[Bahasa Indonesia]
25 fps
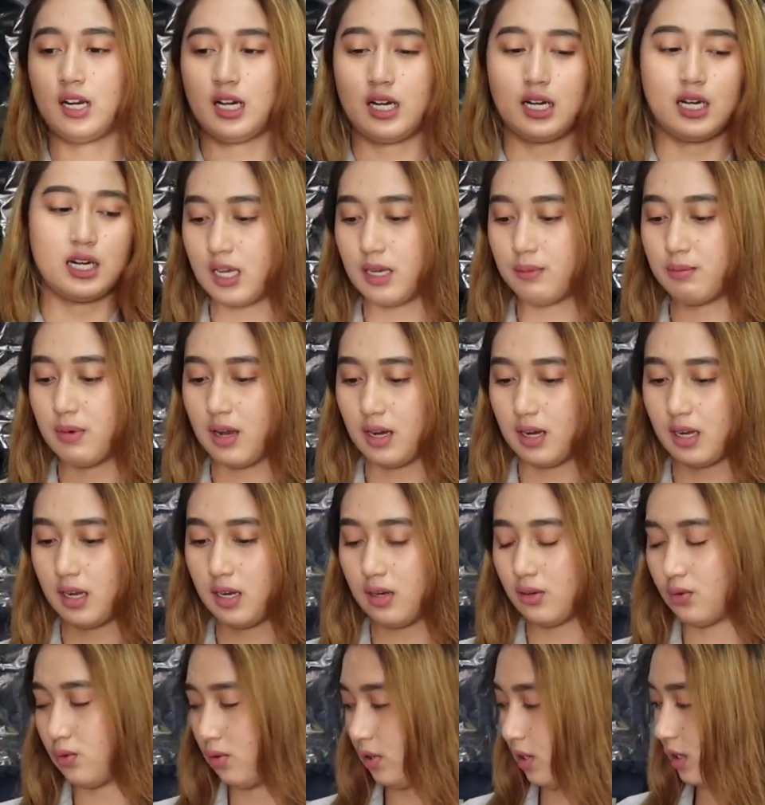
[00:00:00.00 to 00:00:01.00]
kita
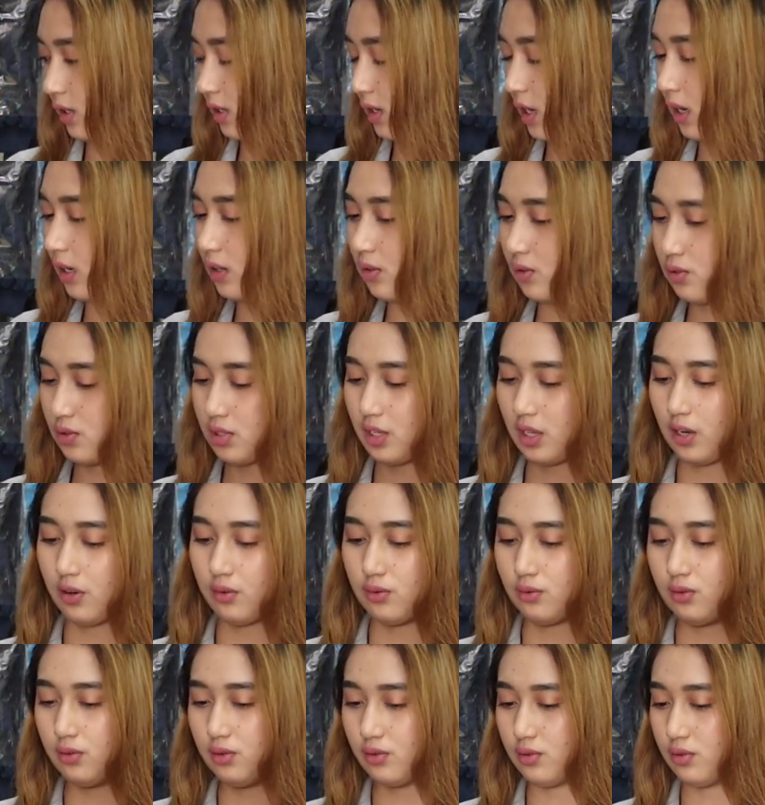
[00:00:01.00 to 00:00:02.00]
bakal ngulik yang
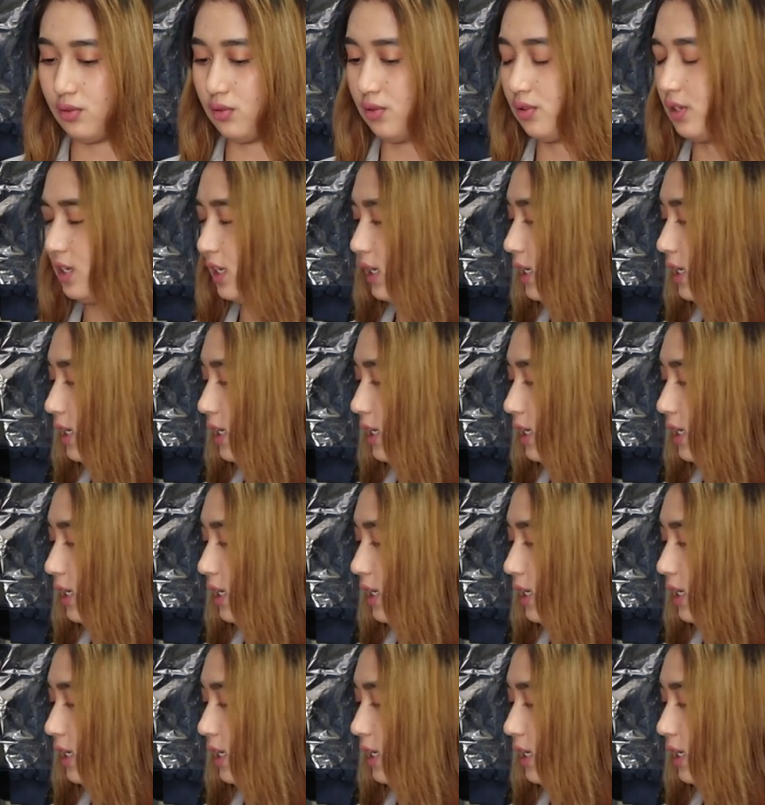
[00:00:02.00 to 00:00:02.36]
lucero dulu